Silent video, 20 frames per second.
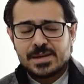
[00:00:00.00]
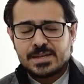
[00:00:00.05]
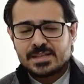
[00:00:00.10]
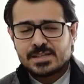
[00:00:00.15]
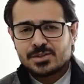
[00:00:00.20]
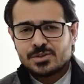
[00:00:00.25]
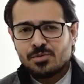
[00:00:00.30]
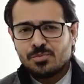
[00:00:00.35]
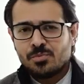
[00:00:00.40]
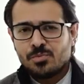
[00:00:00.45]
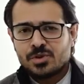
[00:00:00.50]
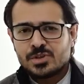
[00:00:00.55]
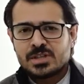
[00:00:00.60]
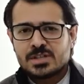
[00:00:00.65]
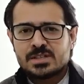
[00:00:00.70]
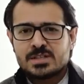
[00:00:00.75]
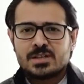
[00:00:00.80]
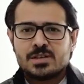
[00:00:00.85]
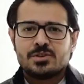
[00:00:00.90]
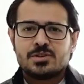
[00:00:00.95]
veces son muy
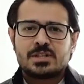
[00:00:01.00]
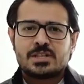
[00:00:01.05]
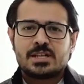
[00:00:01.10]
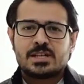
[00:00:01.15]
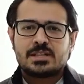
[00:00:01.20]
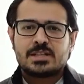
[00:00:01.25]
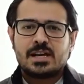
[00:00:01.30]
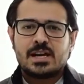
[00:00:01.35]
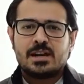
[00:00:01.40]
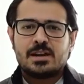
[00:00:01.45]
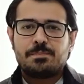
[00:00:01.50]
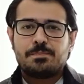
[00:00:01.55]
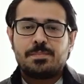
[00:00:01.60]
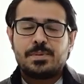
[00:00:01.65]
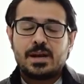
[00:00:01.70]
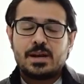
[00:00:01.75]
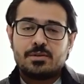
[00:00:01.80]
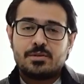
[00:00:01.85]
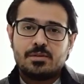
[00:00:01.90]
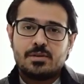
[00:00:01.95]
sencillos de tratar,
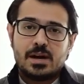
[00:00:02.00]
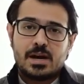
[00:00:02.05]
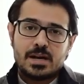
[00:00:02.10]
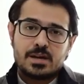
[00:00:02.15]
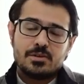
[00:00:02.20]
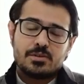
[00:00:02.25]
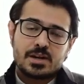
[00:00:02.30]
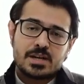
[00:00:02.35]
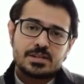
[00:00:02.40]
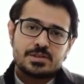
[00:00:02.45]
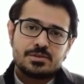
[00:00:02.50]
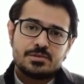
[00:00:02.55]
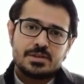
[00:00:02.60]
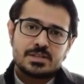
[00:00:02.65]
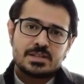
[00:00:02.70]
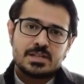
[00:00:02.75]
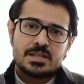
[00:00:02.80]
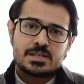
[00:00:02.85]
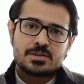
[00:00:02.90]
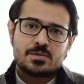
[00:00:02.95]
pero hay
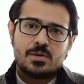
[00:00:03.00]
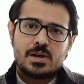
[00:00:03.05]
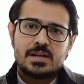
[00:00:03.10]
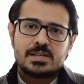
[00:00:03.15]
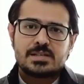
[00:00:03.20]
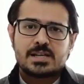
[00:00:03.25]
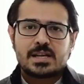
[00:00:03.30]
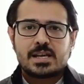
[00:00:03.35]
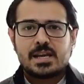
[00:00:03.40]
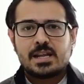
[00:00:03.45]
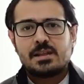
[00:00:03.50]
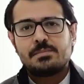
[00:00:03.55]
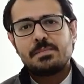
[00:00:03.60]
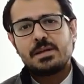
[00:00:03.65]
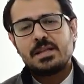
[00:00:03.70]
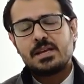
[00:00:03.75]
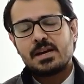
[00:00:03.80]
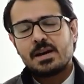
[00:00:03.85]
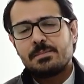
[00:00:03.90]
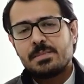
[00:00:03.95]
ocasiones en las cuales requieren
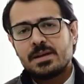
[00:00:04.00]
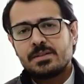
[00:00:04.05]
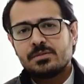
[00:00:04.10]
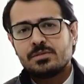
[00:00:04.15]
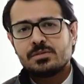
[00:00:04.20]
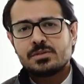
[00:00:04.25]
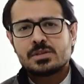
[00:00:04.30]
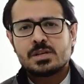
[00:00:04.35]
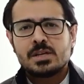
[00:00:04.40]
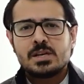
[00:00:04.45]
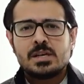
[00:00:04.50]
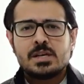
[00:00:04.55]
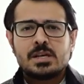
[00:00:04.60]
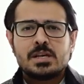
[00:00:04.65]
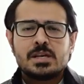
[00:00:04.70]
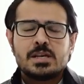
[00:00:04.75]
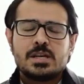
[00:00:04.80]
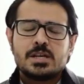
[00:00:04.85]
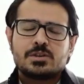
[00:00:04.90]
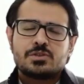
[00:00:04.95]
medicamentos
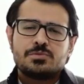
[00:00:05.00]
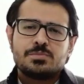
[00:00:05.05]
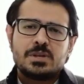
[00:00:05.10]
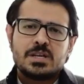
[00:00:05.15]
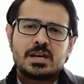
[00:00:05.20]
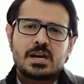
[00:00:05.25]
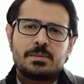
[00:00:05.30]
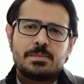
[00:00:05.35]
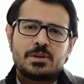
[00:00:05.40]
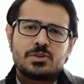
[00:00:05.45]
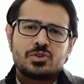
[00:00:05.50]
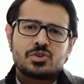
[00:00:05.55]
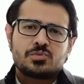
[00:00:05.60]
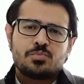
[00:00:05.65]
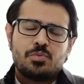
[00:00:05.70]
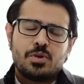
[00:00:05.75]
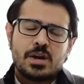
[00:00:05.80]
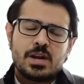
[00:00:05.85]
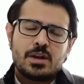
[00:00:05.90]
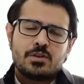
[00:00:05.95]
y estos medicamentos
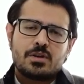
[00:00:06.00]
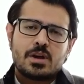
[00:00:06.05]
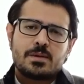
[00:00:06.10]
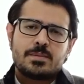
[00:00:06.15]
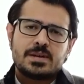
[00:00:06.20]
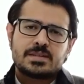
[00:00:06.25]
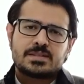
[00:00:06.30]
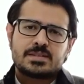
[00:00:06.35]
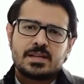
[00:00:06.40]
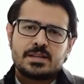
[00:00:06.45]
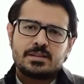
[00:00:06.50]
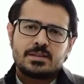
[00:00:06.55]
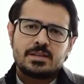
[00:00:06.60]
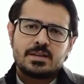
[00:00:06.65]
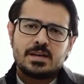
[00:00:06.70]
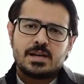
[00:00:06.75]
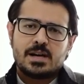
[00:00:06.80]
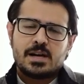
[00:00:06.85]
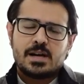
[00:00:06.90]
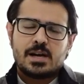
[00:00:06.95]
pueden ayudar
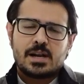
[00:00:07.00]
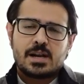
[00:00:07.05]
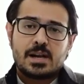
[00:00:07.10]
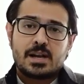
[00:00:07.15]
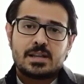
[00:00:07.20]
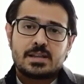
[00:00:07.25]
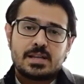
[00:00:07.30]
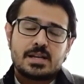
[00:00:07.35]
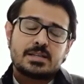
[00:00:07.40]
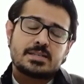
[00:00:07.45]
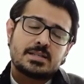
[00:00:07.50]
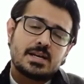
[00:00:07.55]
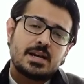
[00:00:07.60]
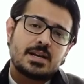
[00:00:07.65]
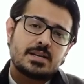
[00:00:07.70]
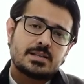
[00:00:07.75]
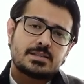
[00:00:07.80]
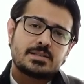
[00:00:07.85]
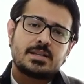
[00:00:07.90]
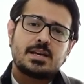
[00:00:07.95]
bastante a,
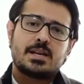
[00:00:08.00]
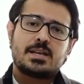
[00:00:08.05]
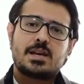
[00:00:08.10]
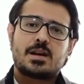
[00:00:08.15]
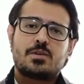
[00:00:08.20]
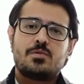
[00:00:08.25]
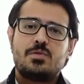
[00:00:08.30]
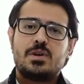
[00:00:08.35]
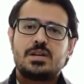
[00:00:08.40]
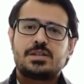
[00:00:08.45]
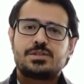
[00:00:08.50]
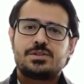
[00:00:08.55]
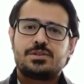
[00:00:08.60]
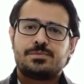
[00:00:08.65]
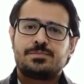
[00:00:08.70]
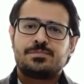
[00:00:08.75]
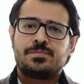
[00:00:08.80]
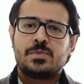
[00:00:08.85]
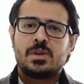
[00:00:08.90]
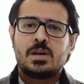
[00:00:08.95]
retrasar esta
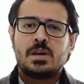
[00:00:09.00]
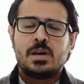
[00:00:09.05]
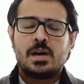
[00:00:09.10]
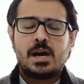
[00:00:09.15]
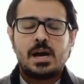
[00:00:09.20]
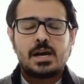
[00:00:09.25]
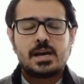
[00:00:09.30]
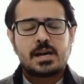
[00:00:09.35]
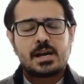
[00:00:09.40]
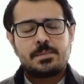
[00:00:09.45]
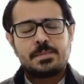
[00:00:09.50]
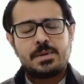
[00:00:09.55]
eyaculación. Hay que